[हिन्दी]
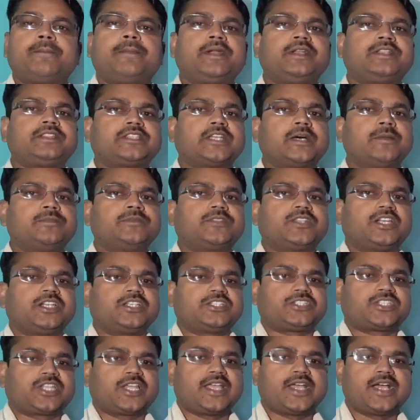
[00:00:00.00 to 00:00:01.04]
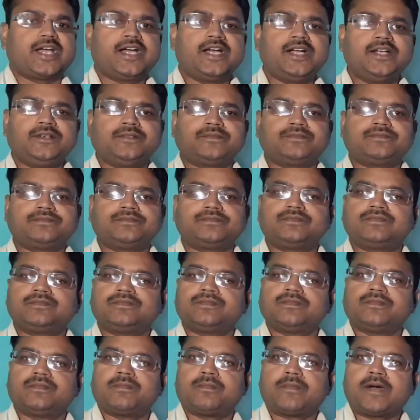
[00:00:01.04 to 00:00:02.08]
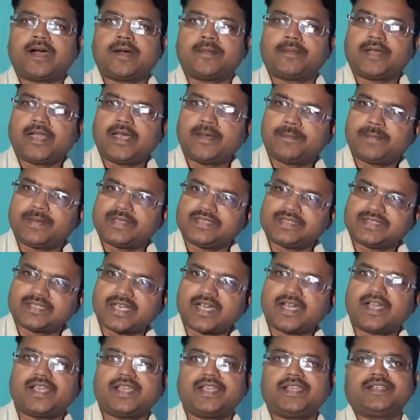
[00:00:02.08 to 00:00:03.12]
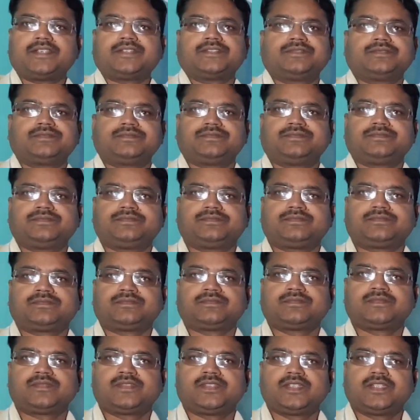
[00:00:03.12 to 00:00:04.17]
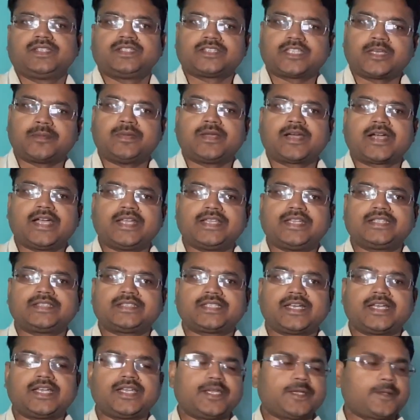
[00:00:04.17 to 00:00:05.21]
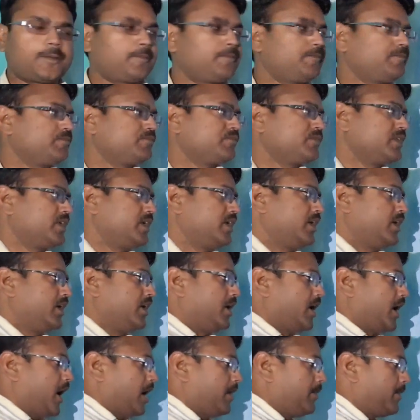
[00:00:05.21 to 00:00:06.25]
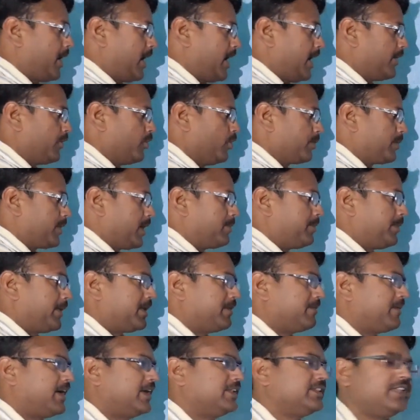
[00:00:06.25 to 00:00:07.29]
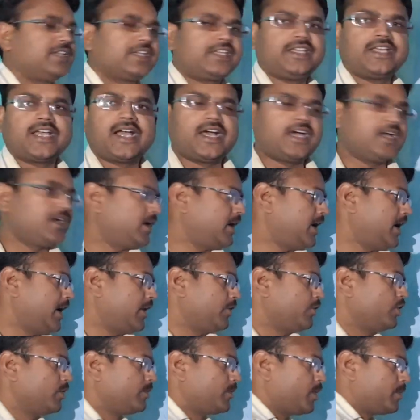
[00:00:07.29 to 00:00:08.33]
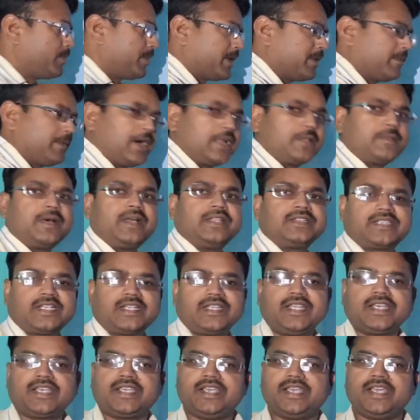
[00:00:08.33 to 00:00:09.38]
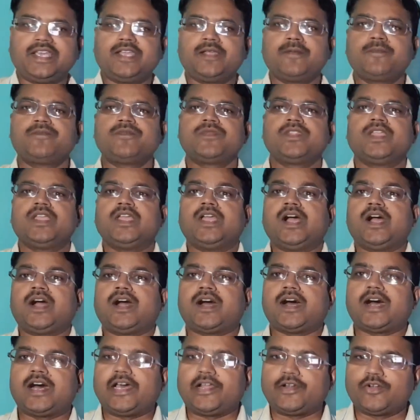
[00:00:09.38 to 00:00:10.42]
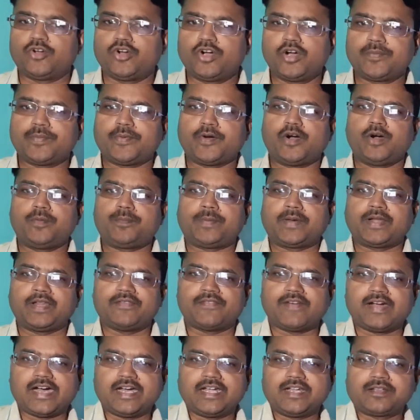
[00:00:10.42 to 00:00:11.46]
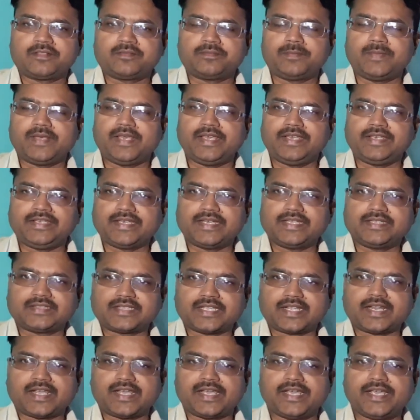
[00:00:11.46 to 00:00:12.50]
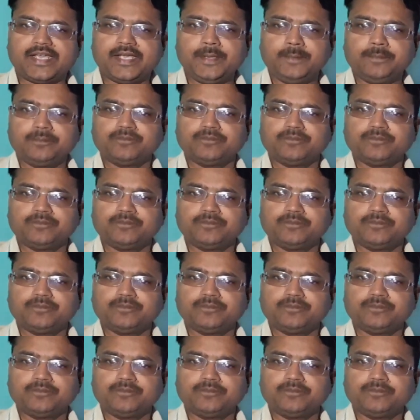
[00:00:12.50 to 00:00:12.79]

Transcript: प्रथम दृष्टया मामला बनता है तब लगाया जाता है अब आरोप का परिवार देखिए आरोप और परिवार में अंतर देखिए आरोप और परिवार में ये अंतर है